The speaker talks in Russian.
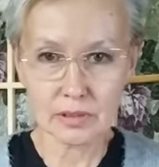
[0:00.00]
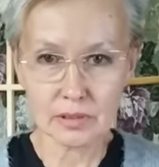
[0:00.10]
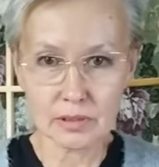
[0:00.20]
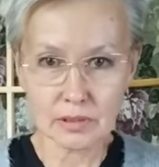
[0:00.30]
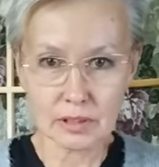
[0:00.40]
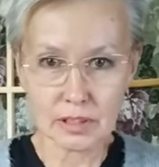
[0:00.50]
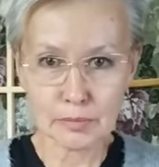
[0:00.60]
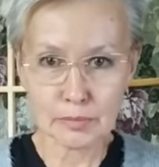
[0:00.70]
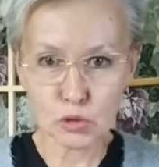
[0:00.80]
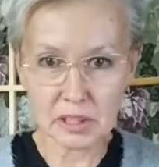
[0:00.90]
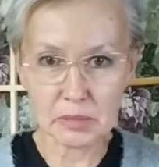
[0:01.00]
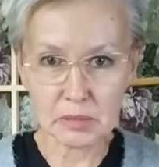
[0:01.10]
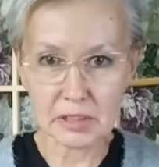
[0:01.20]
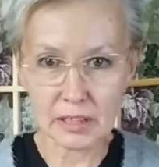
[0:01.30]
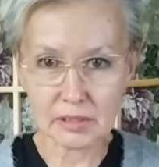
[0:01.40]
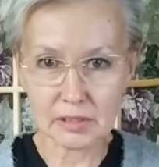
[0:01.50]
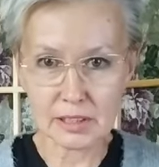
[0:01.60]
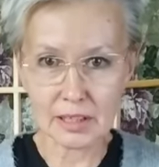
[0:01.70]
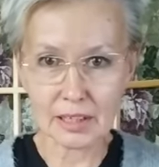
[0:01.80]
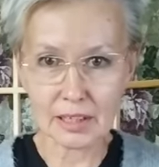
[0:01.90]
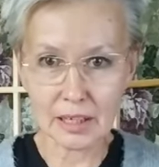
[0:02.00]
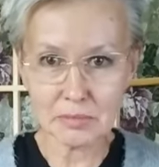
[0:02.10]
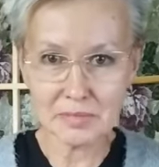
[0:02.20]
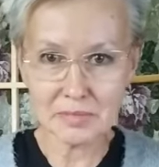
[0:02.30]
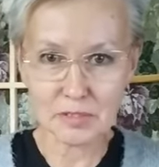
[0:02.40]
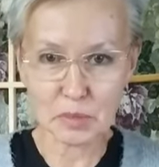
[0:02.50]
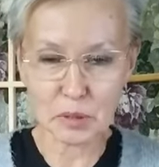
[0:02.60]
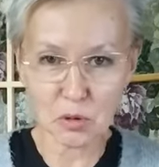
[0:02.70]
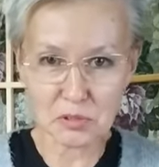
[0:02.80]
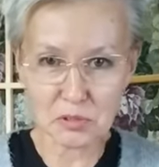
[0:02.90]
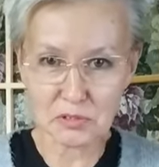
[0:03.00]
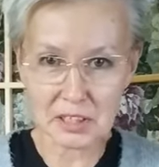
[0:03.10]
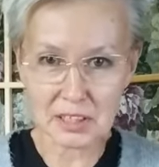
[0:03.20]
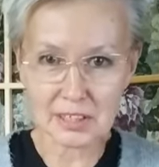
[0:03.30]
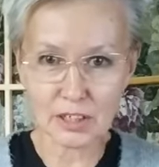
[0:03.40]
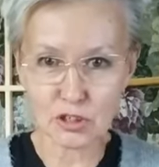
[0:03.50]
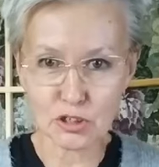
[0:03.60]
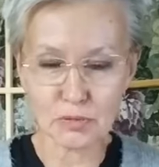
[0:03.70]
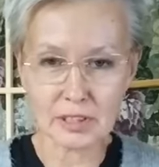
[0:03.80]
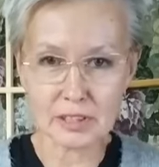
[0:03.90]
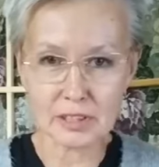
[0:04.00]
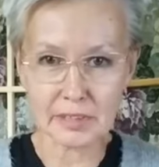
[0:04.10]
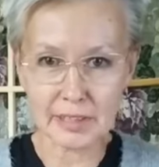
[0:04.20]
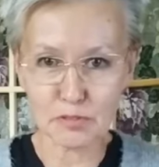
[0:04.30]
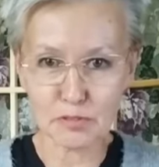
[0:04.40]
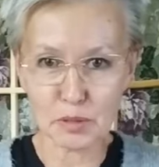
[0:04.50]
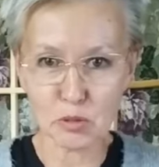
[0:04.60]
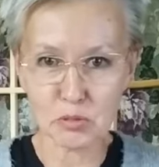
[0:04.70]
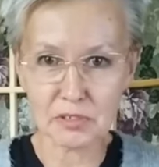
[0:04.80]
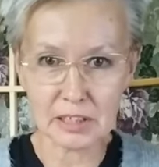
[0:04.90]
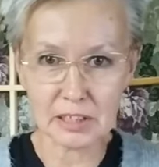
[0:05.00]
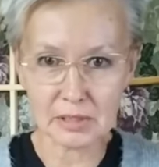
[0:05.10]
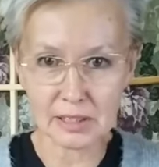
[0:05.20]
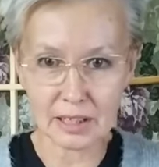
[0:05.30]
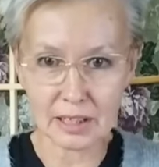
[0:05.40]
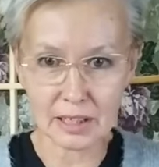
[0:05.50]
смотрите меня в Инстаграм, в прямом эфире, значит, вы действительно в прямом эфире в Инстаграм.